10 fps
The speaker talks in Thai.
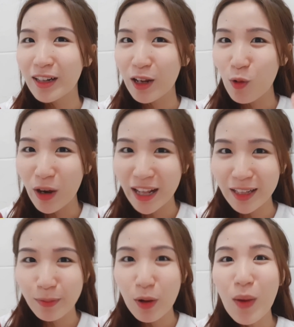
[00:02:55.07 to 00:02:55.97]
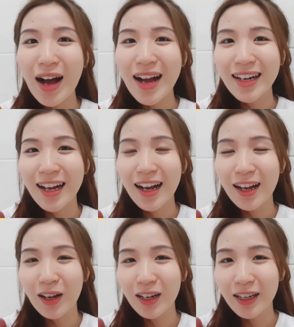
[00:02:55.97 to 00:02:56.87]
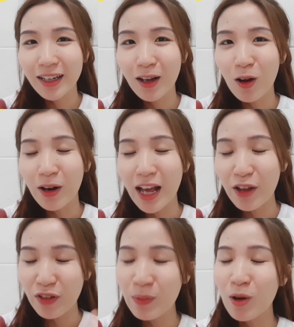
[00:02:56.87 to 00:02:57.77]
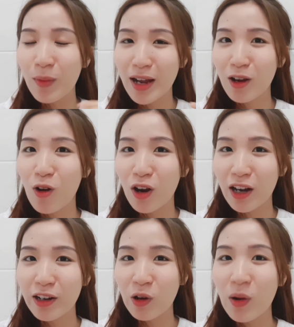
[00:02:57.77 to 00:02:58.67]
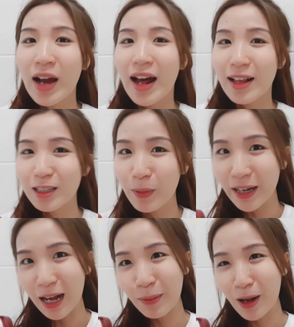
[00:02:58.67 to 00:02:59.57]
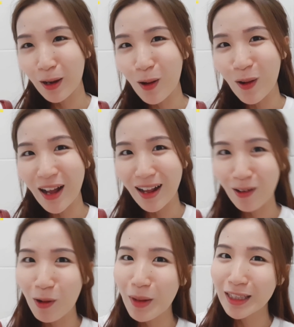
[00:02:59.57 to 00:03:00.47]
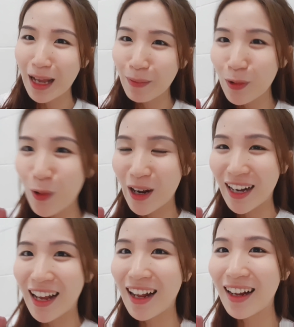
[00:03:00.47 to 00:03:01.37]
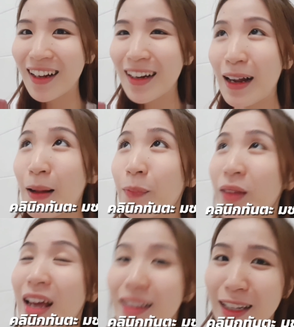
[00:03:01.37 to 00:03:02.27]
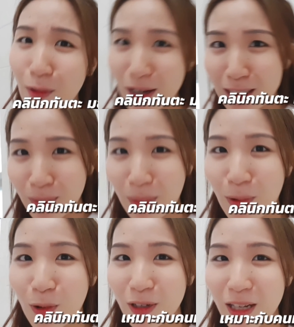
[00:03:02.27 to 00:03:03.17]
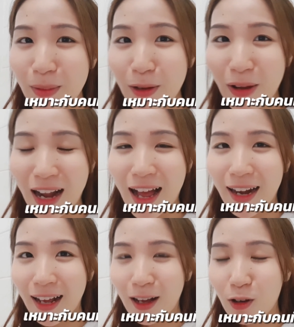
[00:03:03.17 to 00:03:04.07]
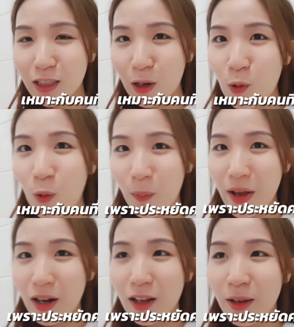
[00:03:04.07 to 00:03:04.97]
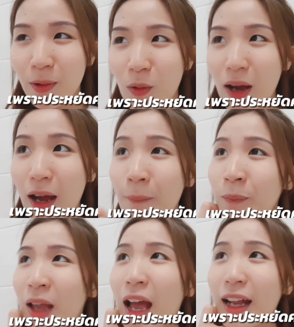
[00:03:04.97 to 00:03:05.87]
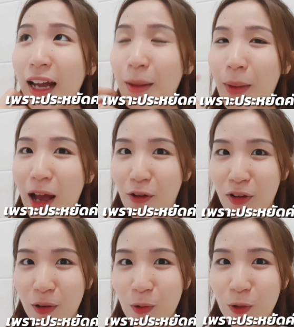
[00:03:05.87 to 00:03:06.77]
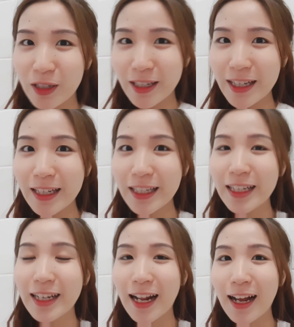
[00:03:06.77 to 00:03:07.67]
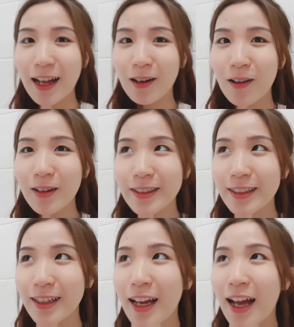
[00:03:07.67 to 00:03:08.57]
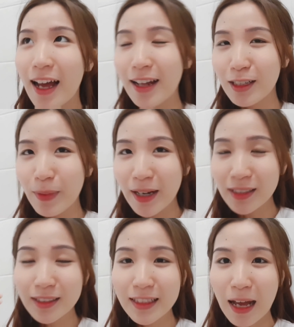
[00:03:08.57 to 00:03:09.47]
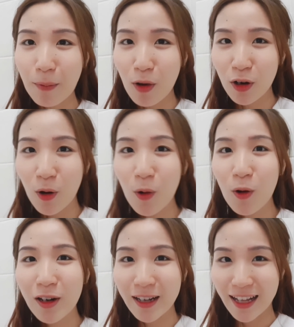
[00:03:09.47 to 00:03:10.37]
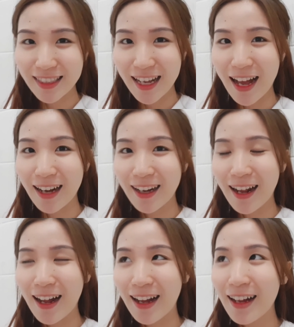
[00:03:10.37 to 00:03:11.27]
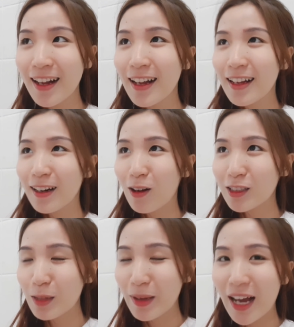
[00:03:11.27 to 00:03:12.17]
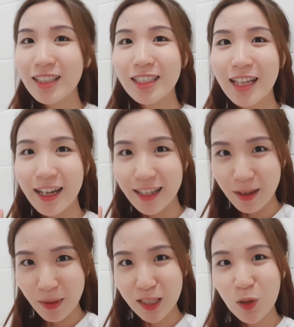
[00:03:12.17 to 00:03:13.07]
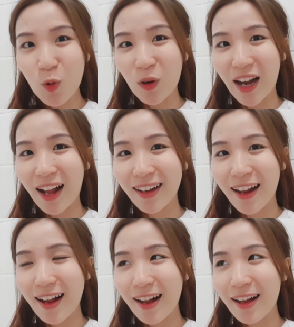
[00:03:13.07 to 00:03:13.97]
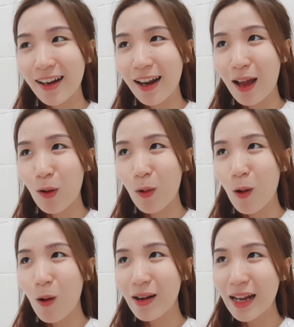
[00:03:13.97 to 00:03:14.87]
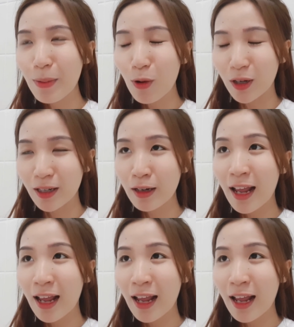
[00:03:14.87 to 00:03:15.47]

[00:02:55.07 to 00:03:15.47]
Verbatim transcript: ในกลัวในไม่ว่างนะคะก็เลยขอถ่ายคลิปออกมาก่อนแล้วเดี๋ยวอาจจะไปทำข้างนอกค่ะก็มาตามดูกันนะคะแต่ว่าสำหรับคนที่มีเวลานะคะก็จะคุ้มมากเลราะว่าการผ่าฟันคุดที่นี่นะคะก็คืออาจจะเป็นนักศึกษาปโทหรืออาจารย์นะคะก็จะมีค่าใช้จ่ายที่ไม่สูงนักนะคะแล้วก็ได้ผล